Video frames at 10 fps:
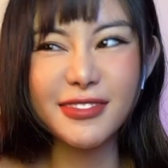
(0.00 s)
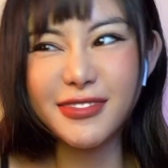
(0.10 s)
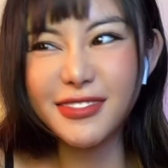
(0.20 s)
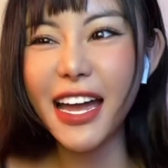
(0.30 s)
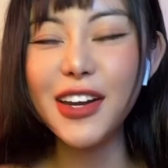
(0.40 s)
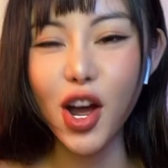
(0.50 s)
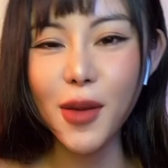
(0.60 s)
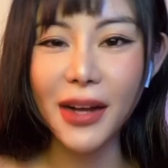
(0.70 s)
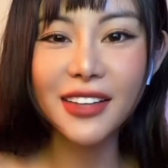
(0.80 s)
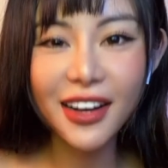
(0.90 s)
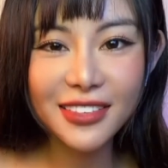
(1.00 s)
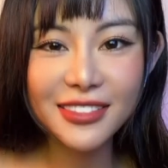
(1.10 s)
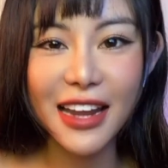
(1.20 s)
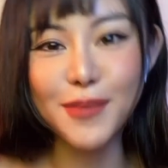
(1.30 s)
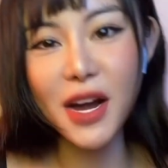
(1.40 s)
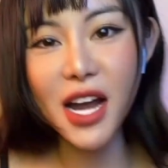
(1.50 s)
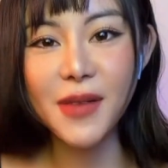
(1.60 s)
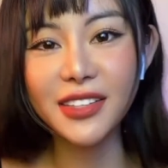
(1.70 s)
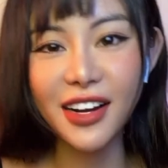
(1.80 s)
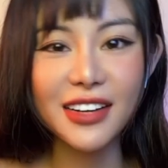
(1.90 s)
thay đổi bản thân làm mới
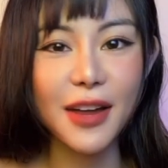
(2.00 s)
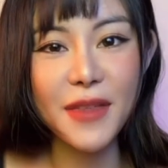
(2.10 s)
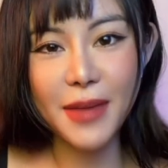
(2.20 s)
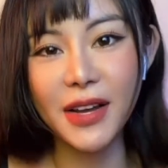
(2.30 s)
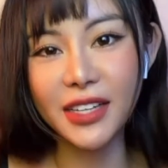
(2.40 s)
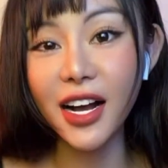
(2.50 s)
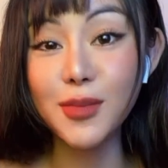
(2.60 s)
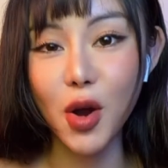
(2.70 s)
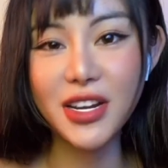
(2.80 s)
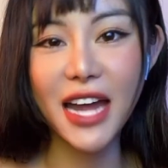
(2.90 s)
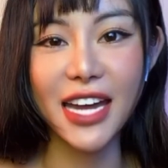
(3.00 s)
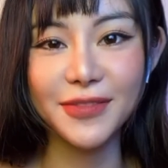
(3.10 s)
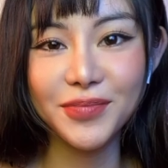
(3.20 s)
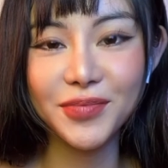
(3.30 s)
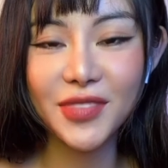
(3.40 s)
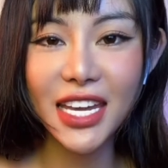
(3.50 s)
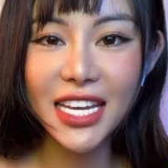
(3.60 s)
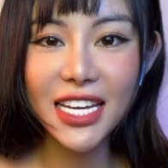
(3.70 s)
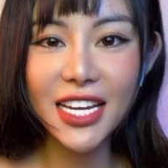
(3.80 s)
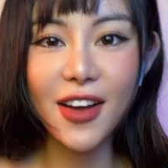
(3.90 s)
bản thân làm đẹp bản thân mỗi ngày
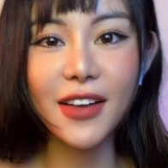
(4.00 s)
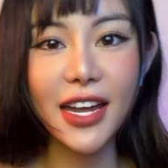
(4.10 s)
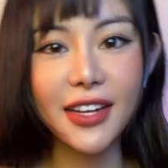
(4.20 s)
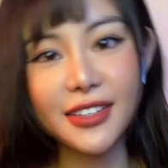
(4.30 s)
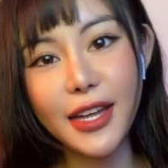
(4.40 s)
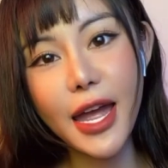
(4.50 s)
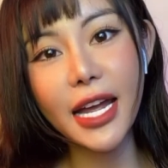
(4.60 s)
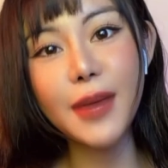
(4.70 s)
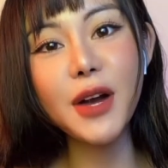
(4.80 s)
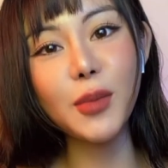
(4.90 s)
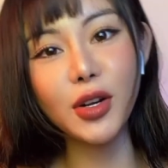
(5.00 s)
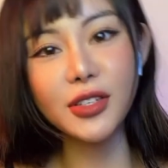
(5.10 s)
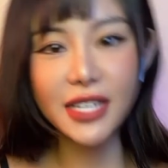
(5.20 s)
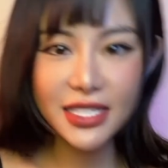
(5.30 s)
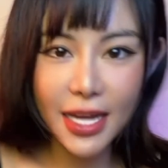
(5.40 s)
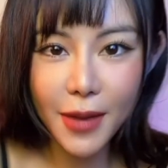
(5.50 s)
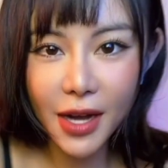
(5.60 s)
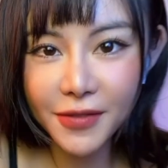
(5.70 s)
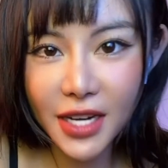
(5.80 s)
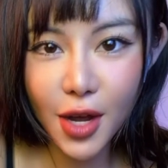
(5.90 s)
ok Cảm ơn mọi người đã xem
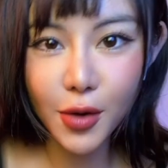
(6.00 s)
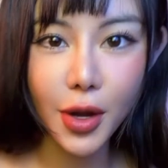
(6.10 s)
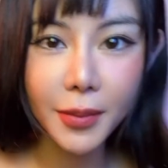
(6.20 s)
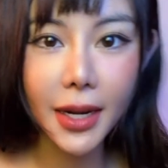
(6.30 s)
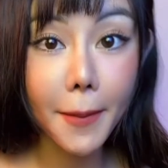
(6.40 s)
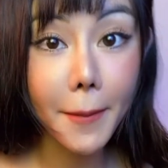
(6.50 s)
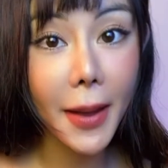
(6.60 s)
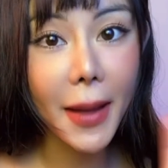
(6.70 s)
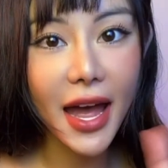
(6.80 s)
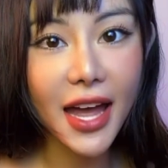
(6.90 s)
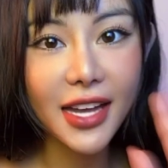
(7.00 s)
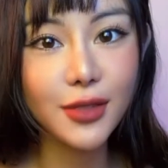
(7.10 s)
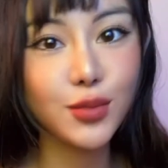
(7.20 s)
hết video của em Minh. Bye bye.